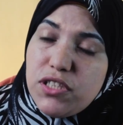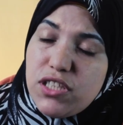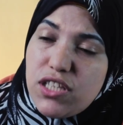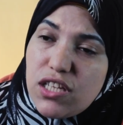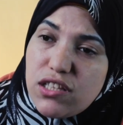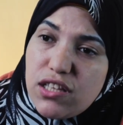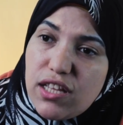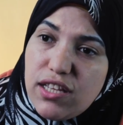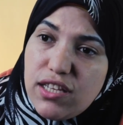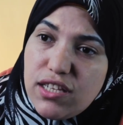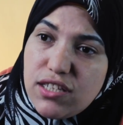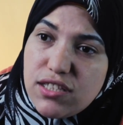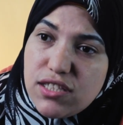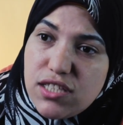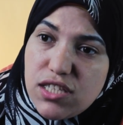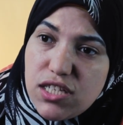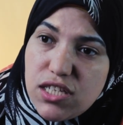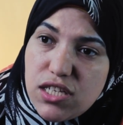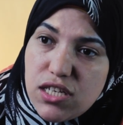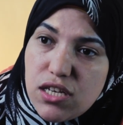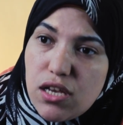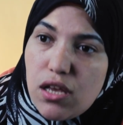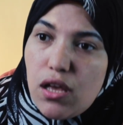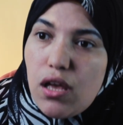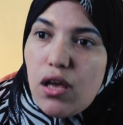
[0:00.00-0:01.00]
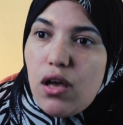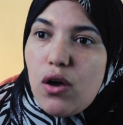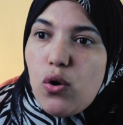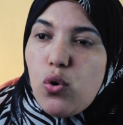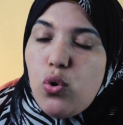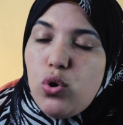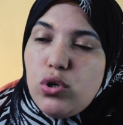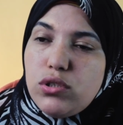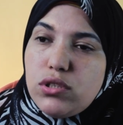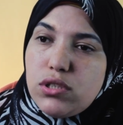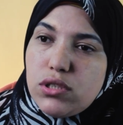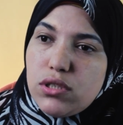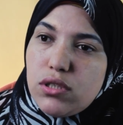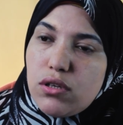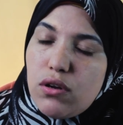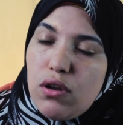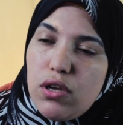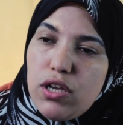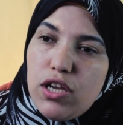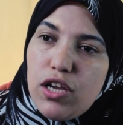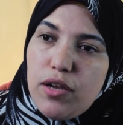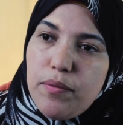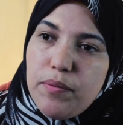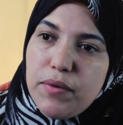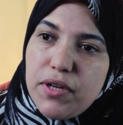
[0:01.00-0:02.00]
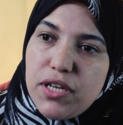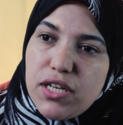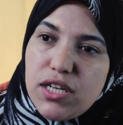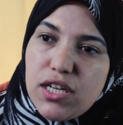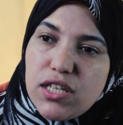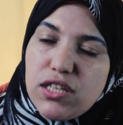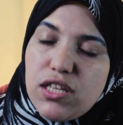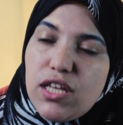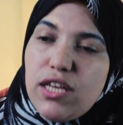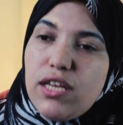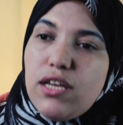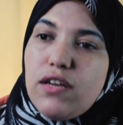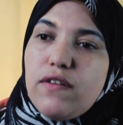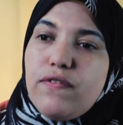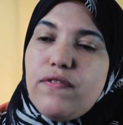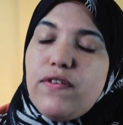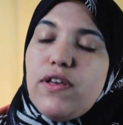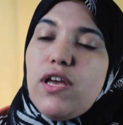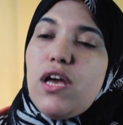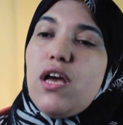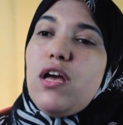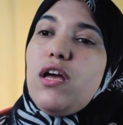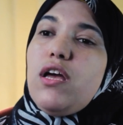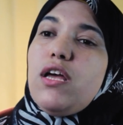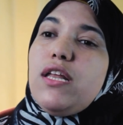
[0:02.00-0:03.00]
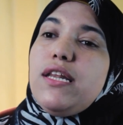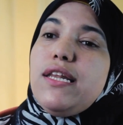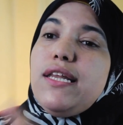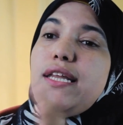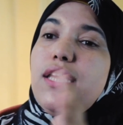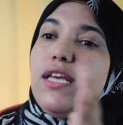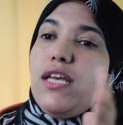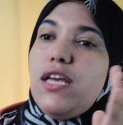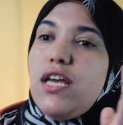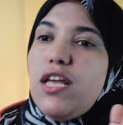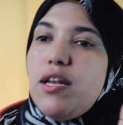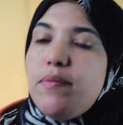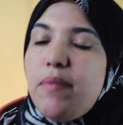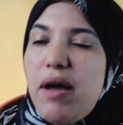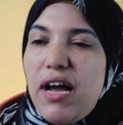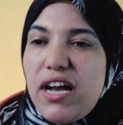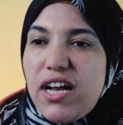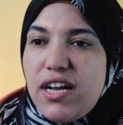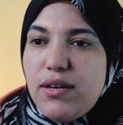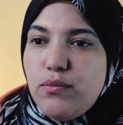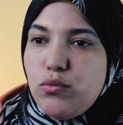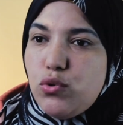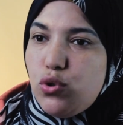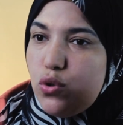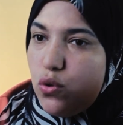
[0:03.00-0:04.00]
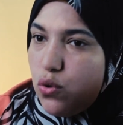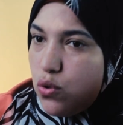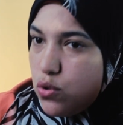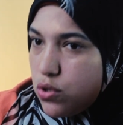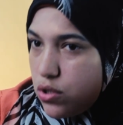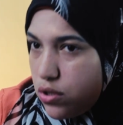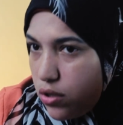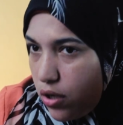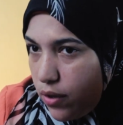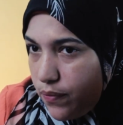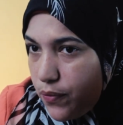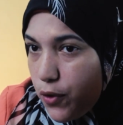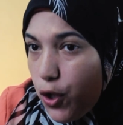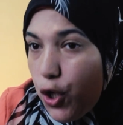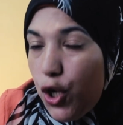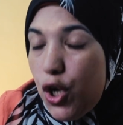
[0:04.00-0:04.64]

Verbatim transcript: النتائج دي جزء رايح من النتائج فيها لمحكمة الأسرة